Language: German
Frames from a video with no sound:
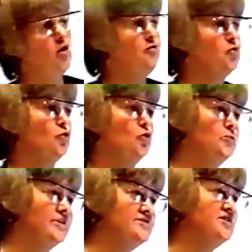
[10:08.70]
Vorführung
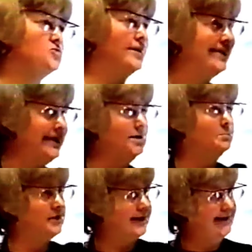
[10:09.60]
über sich zu
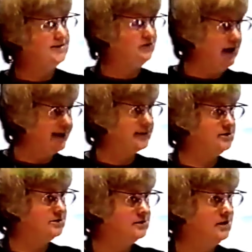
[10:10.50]
ergehen bereit
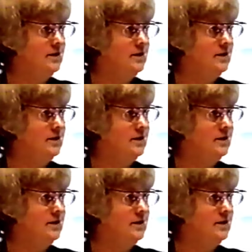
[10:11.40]
waren,